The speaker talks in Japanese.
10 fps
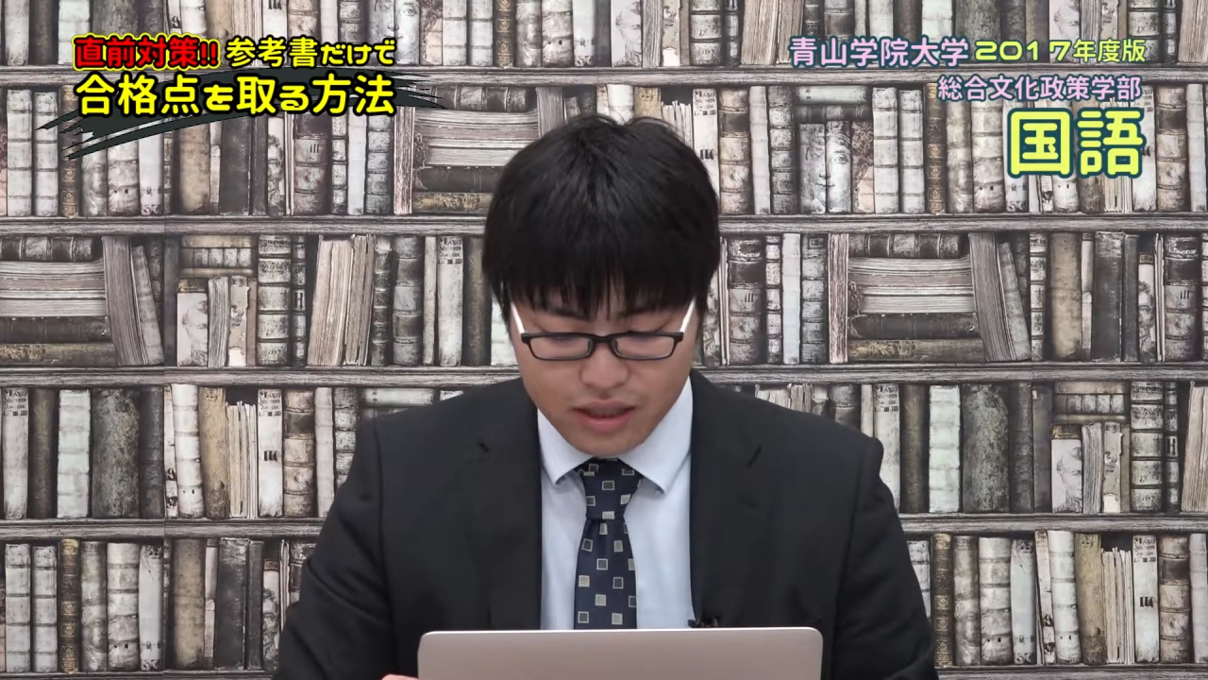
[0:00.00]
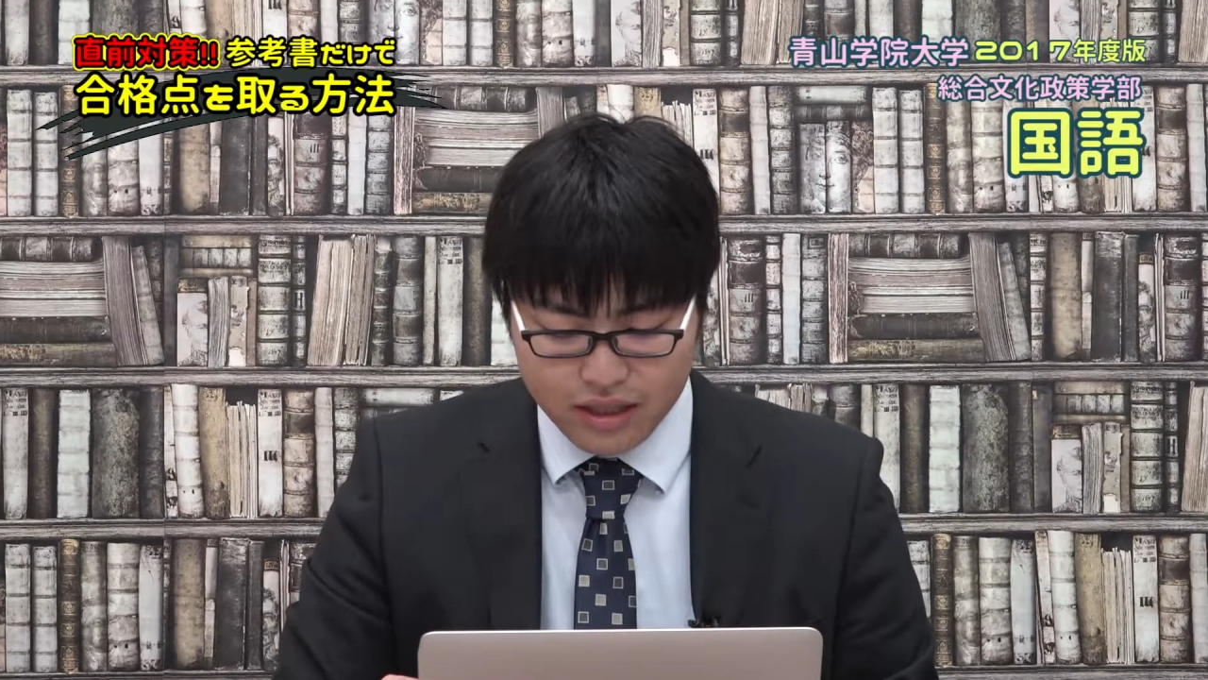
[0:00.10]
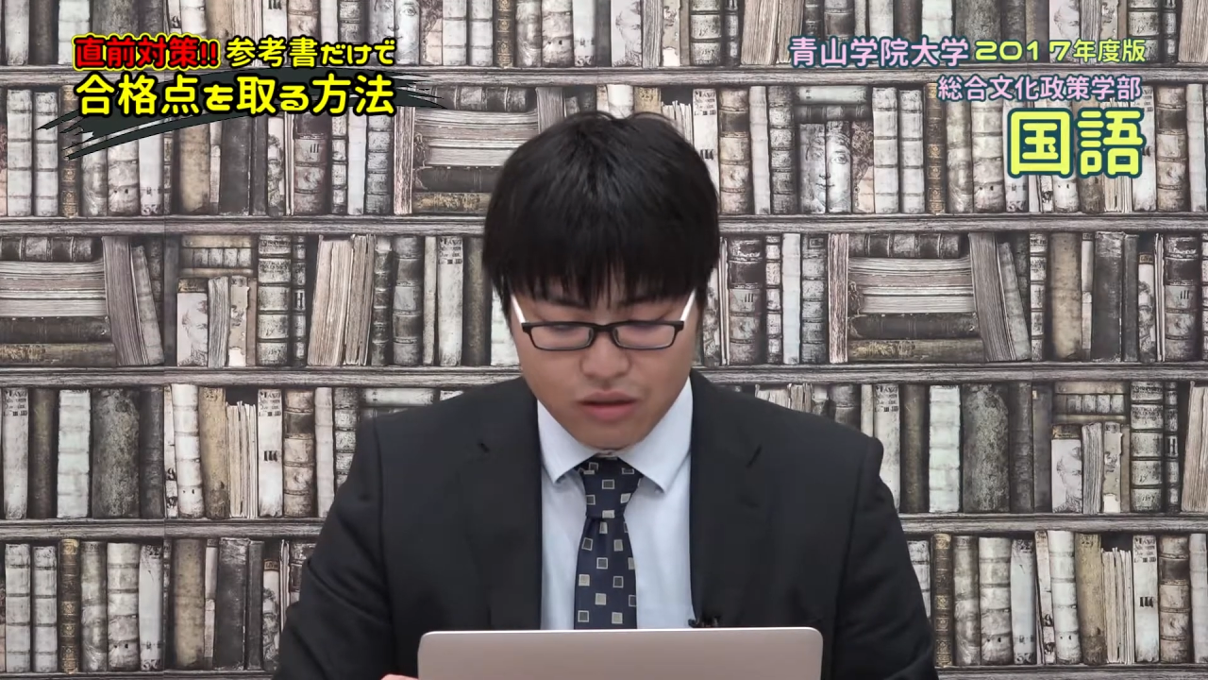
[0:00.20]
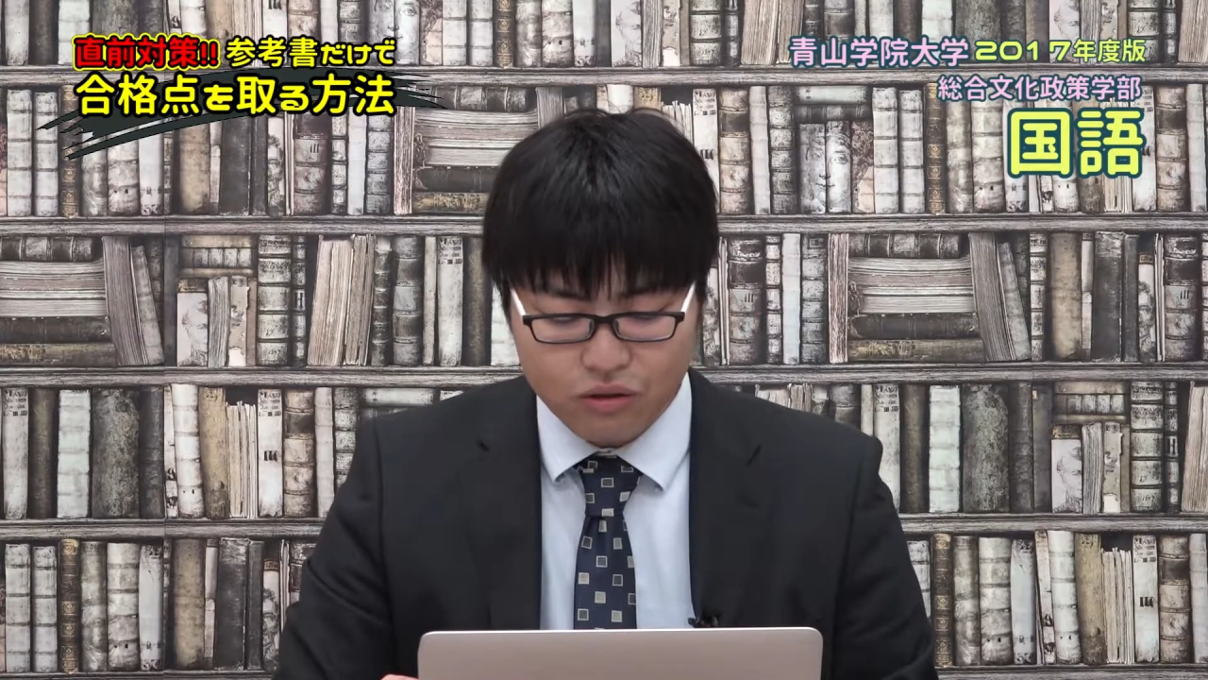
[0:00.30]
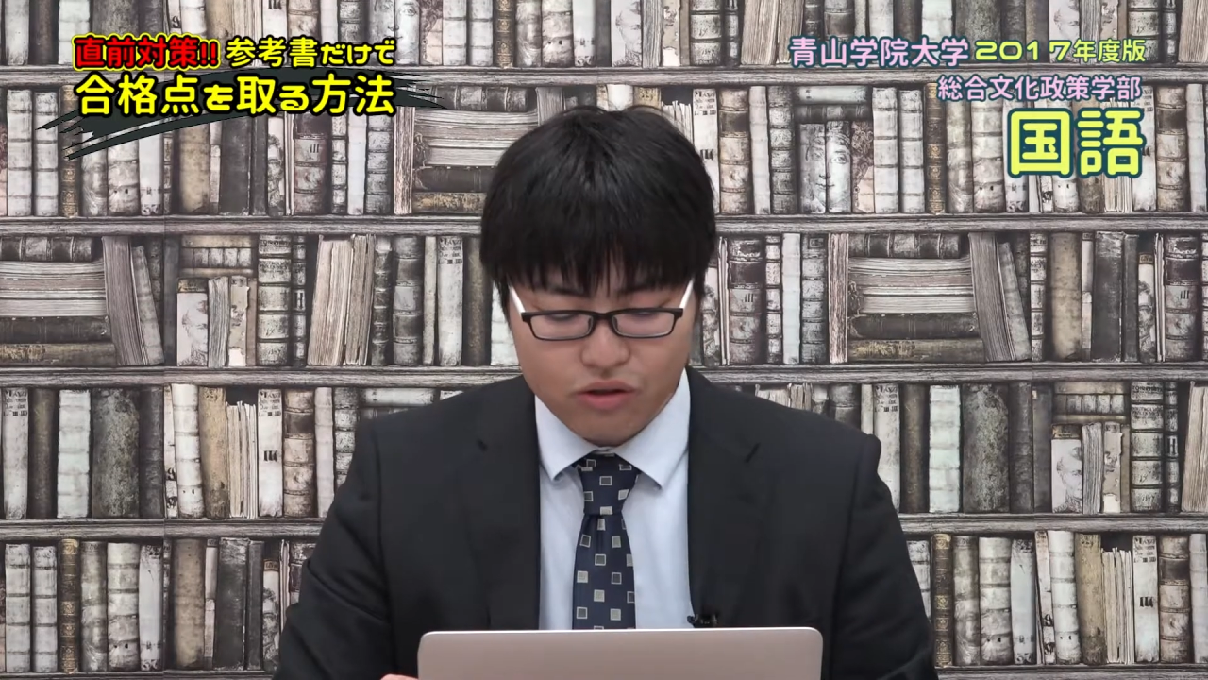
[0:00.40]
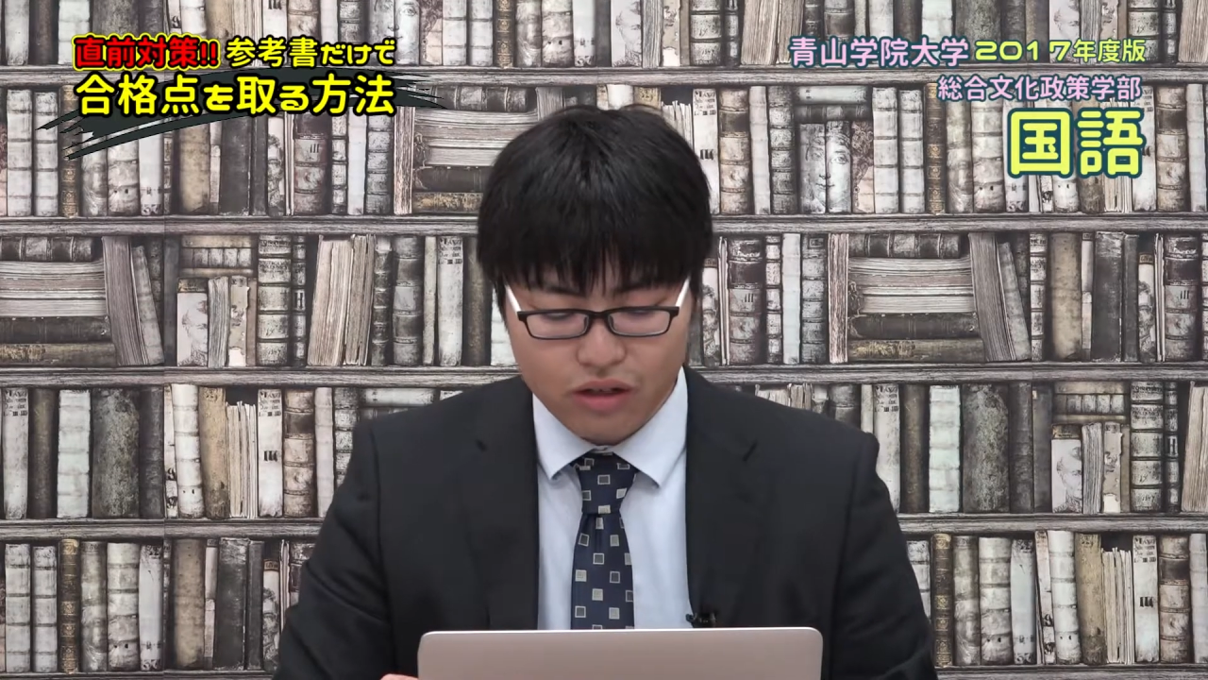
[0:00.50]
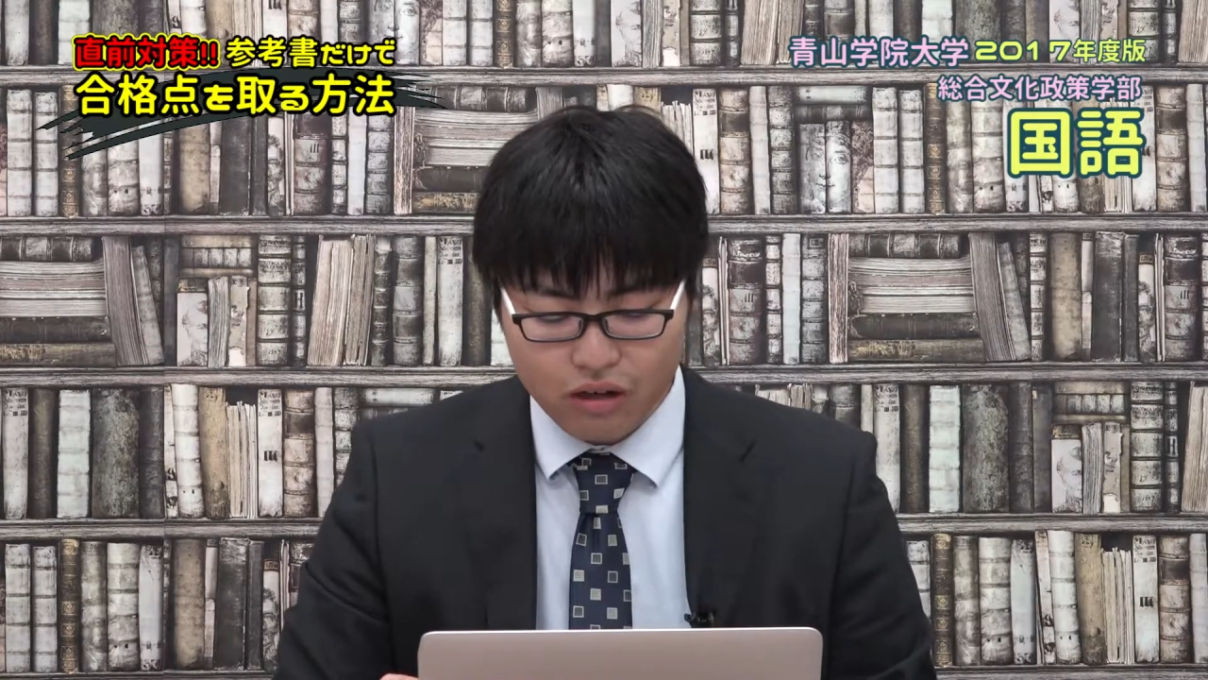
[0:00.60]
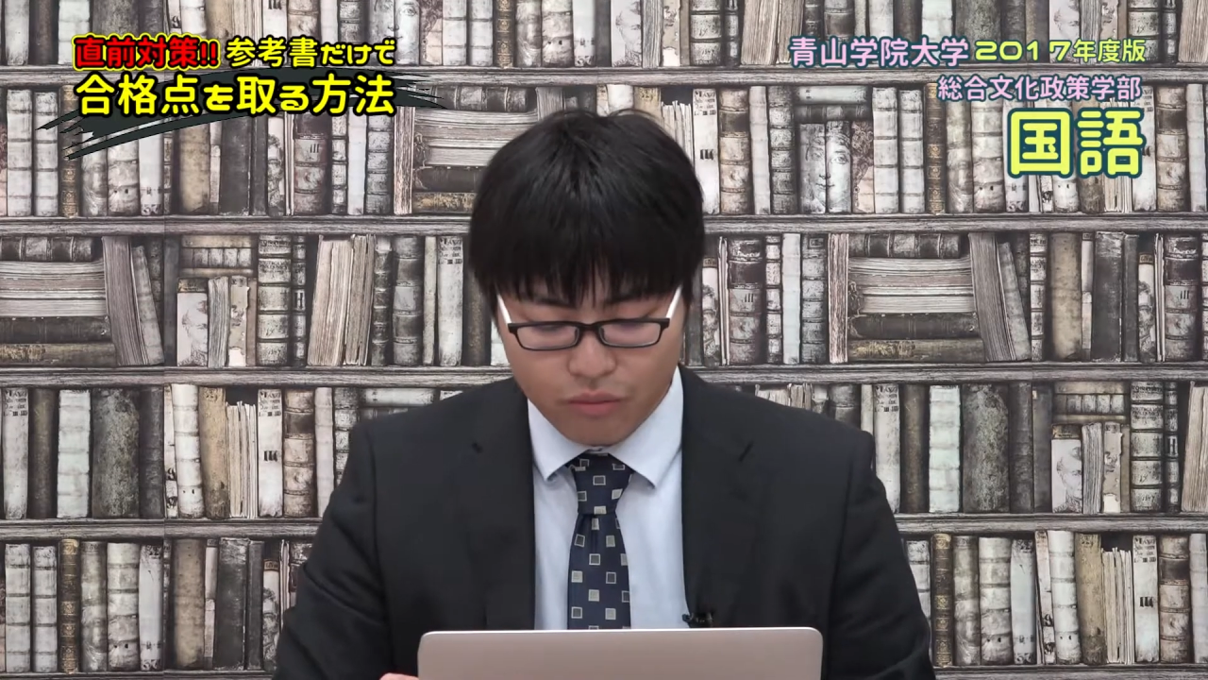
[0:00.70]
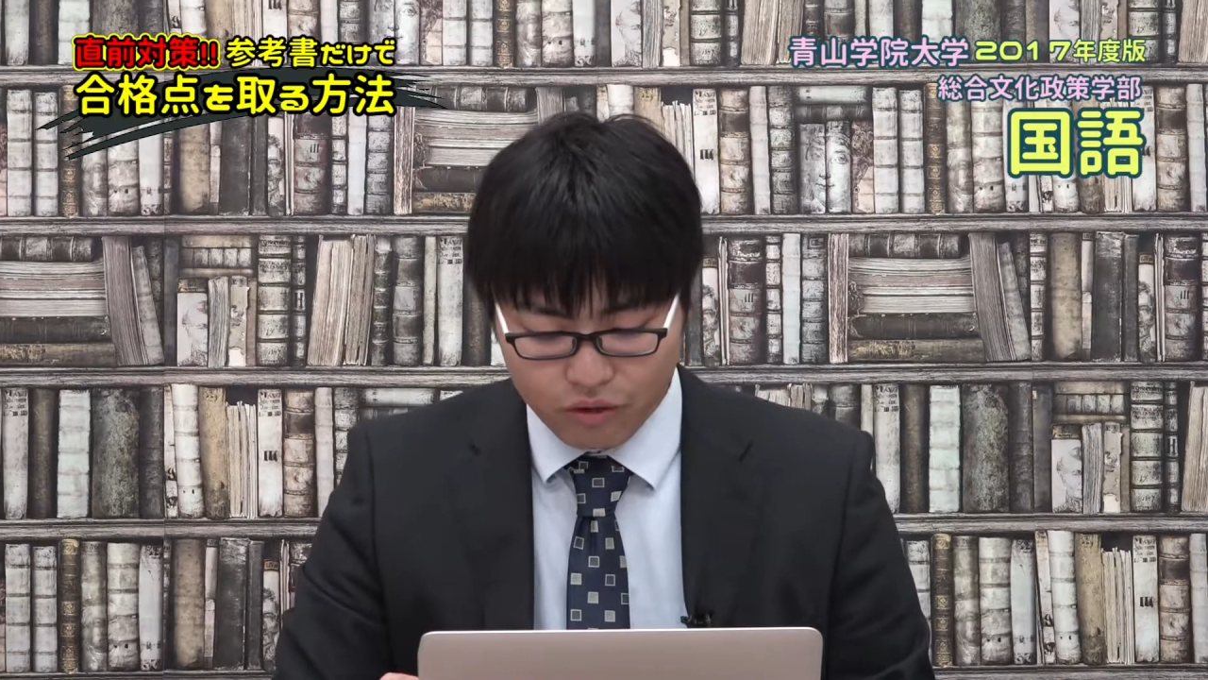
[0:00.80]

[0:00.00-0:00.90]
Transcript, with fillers: 接続書を入れる